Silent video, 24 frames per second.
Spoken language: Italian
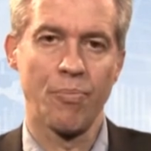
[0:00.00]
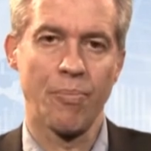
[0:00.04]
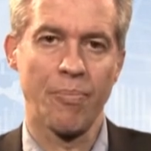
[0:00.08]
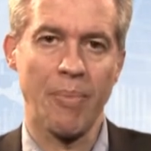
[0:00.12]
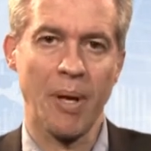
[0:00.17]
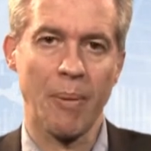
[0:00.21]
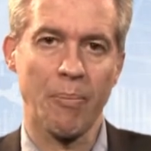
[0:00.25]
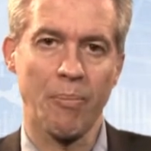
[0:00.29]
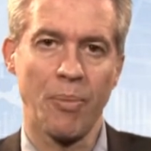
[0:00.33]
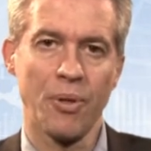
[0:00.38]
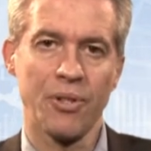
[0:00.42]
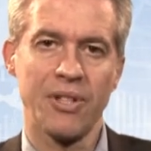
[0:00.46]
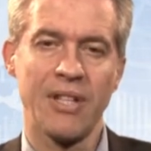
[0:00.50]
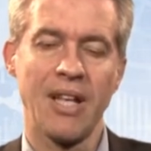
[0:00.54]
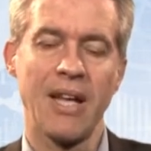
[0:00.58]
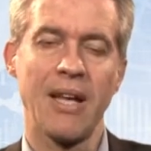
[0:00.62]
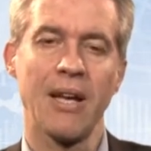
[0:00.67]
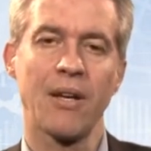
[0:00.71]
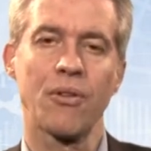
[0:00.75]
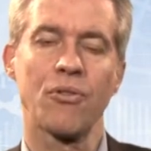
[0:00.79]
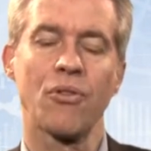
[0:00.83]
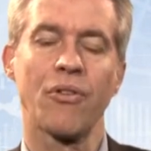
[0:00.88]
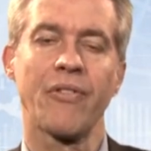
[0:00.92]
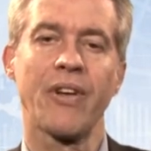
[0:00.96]
Per
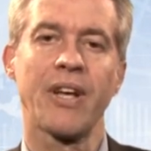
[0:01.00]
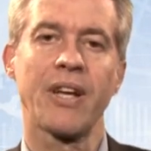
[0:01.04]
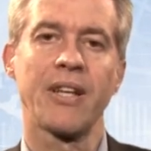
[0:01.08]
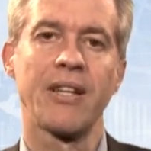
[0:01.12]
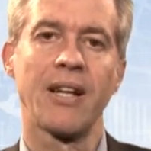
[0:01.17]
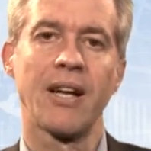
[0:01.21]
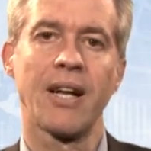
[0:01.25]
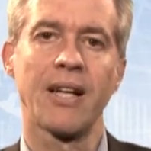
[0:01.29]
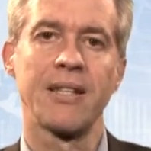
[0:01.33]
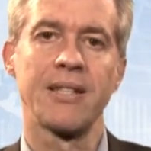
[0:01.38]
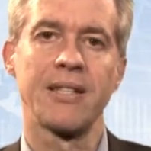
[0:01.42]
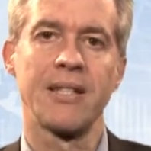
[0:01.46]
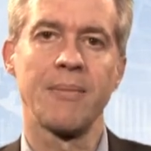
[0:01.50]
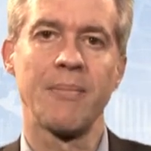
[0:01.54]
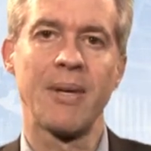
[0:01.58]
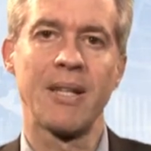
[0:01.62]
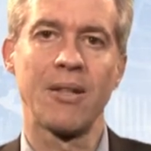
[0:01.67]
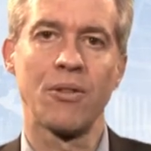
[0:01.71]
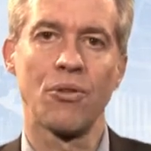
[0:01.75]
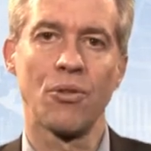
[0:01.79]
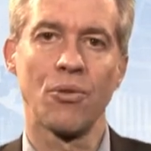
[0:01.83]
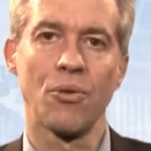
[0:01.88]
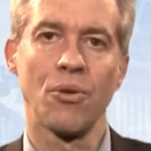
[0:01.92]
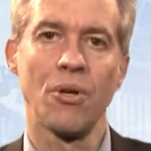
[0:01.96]
poter trovare del
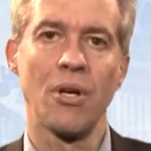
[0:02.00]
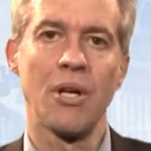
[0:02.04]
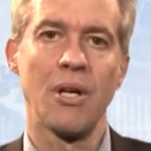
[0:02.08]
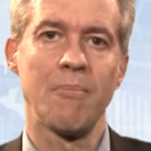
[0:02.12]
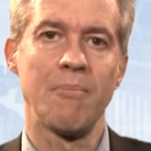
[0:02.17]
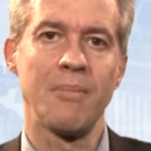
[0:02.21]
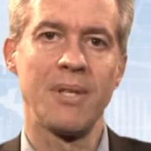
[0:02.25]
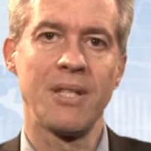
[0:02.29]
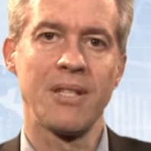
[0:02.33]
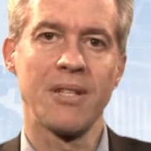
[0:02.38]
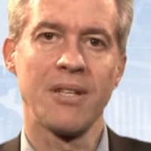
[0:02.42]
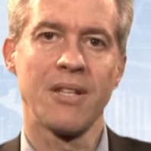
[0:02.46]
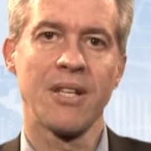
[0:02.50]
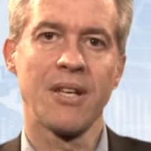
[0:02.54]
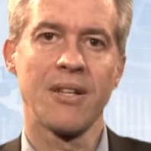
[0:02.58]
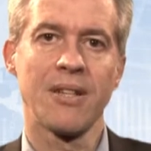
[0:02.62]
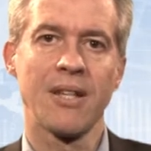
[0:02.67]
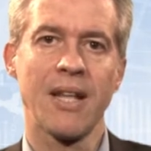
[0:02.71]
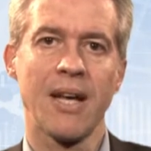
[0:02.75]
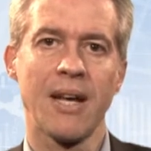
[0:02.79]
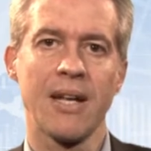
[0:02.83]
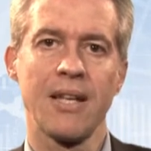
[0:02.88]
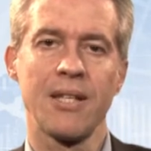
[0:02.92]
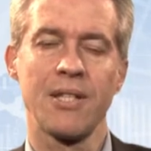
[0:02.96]
rendimento bisogna
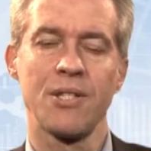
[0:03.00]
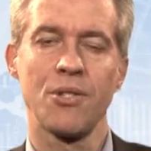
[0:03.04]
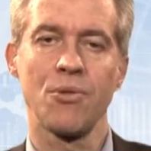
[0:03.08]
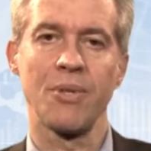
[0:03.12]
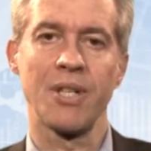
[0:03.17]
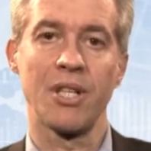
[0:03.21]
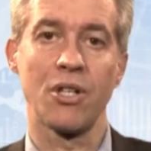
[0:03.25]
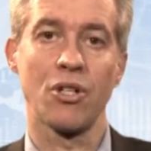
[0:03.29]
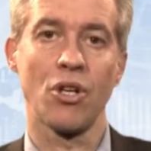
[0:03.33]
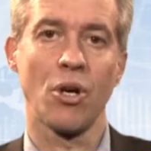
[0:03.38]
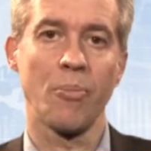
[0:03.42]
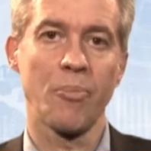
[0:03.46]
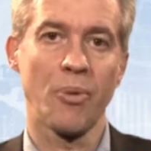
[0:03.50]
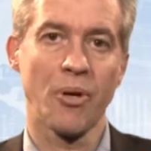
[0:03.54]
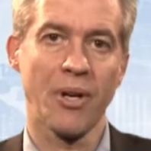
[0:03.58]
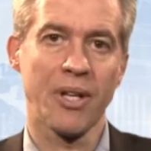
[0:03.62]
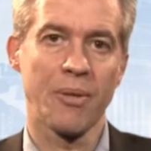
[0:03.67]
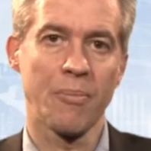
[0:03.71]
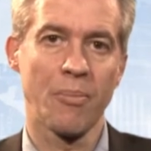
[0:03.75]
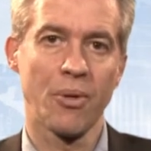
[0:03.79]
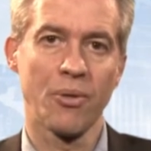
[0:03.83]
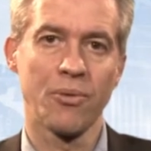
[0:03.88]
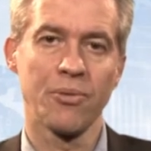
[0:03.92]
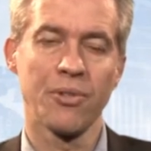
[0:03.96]
andare sui corporate
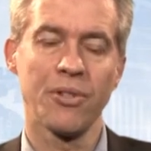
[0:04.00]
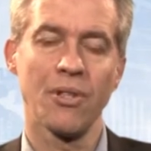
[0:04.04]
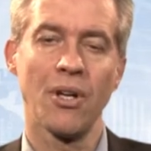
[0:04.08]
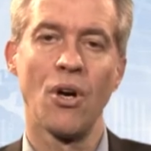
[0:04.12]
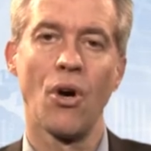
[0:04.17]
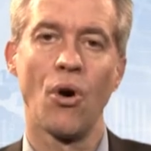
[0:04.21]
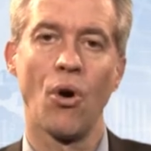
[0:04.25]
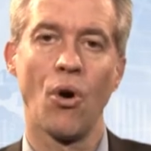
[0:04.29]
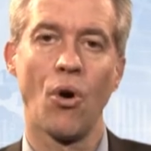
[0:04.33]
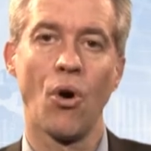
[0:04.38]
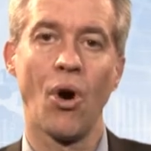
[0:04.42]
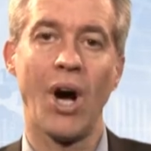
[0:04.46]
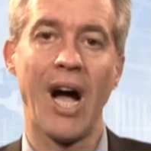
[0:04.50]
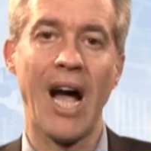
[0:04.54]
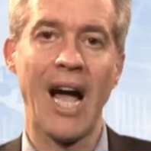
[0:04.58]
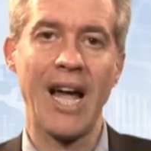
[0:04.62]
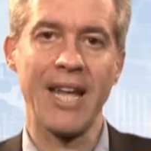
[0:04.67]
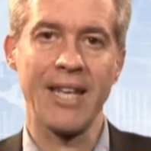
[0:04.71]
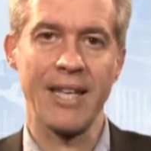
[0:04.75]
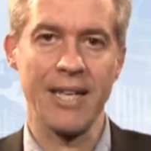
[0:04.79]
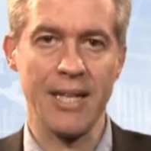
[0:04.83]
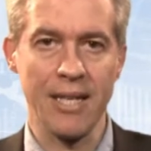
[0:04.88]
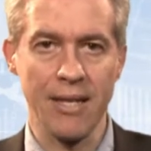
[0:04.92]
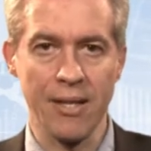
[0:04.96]
bond o
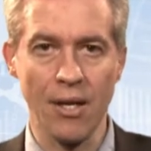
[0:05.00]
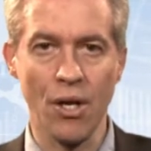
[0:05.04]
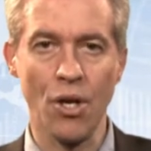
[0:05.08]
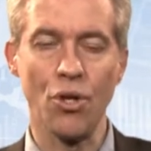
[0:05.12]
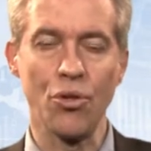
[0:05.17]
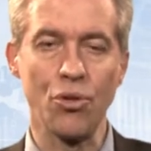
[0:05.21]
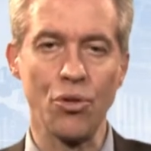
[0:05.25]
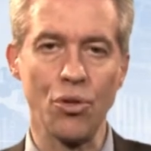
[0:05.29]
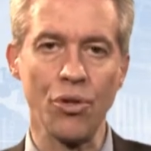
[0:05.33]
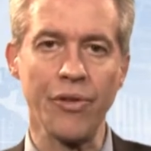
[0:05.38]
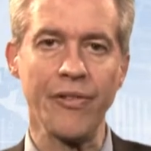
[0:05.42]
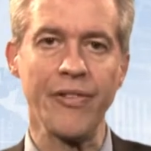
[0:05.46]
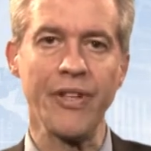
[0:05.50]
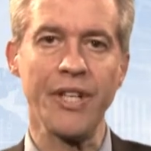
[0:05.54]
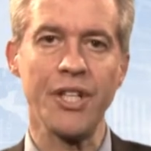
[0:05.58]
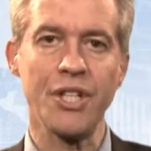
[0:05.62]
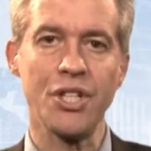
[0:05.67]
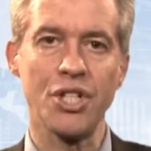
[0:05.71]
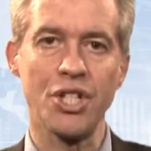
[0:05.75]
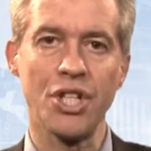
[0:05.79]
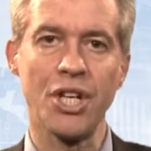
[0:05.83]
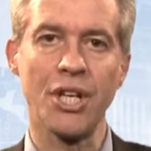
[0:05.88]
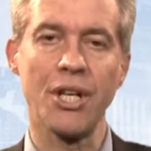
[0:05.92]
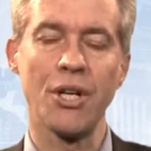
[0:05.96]
high yield dove
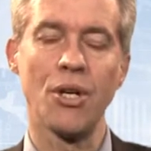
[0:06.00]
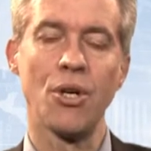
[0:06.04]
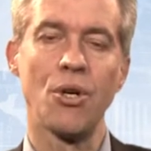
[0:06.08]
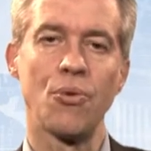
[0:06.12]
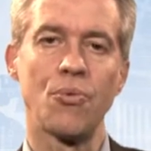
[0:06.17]
c'è